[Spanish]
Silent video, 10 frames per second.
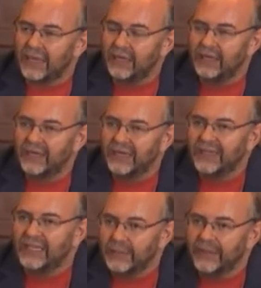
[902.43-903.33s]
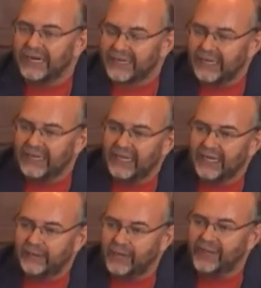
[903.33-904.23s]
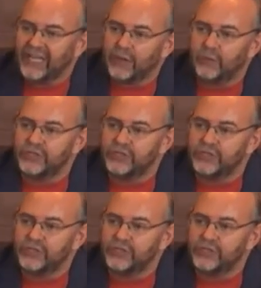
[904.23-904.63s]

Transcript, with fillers: Él iba, en realidad le había pagado